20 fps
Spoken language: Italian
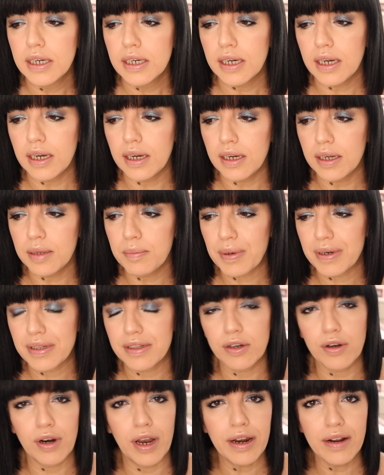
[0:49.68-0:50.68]
eh, in
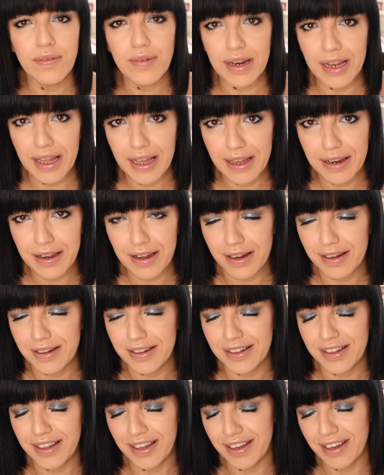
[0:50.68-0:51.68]
particolare
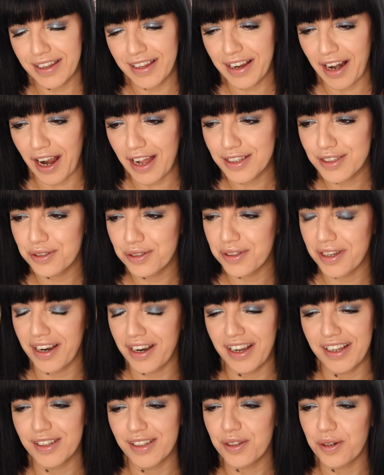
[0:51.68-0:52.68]
Valeria che ringrazio tra
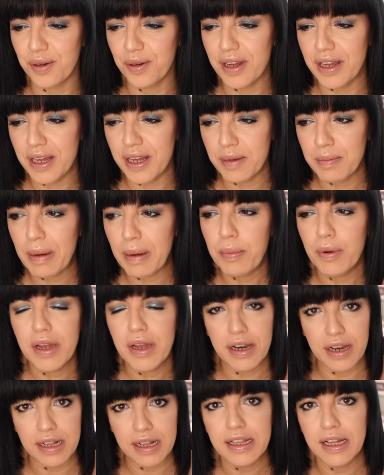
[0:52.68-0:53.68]
l'altro ma poi
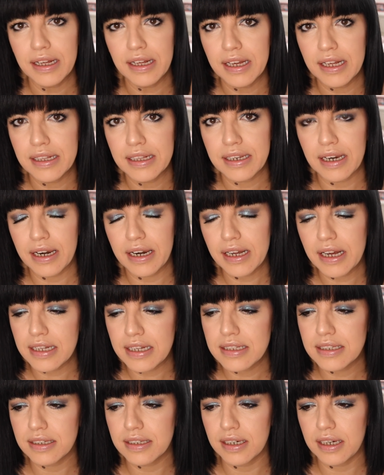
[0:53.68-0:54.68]
in realtà anche altre
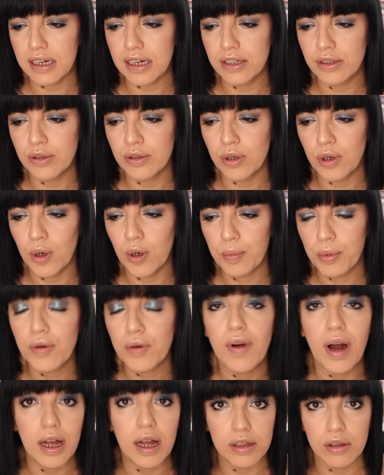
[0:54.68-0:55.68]
ragazze hanno
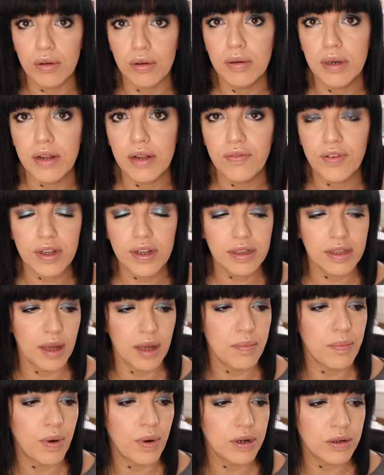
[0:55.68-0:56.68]
provato nel
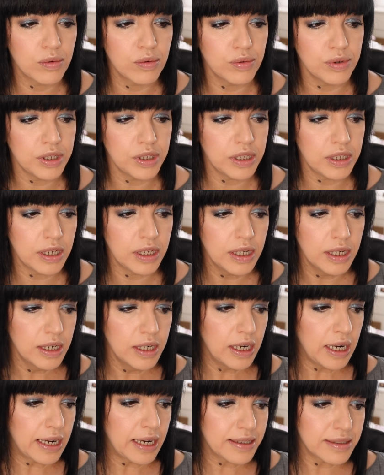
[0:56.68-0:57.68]
frattempo alcuni alcuni
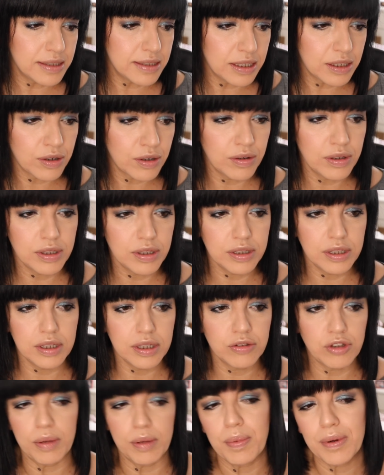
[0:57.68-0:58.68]
articoli,
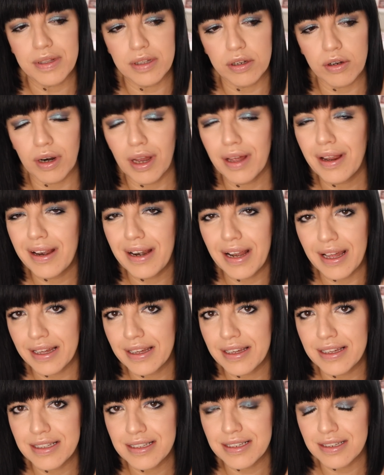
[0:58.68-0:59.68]
di, cioè in particolare i
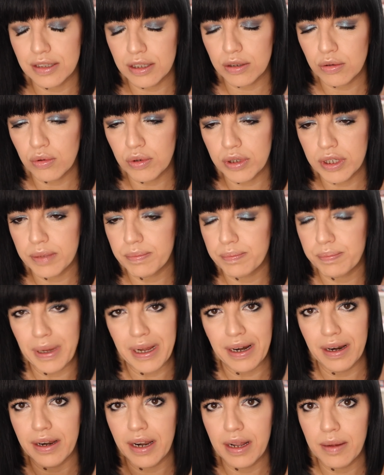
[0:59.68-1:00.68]
leggings di cui
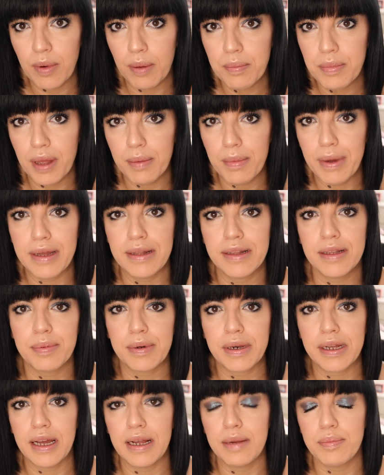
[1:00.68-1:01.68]
parleremo ampiamente
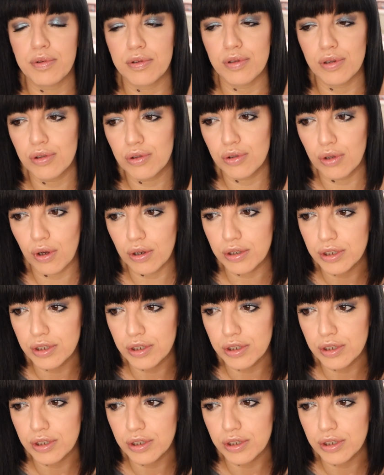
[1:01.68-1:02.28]
perché è il prodotto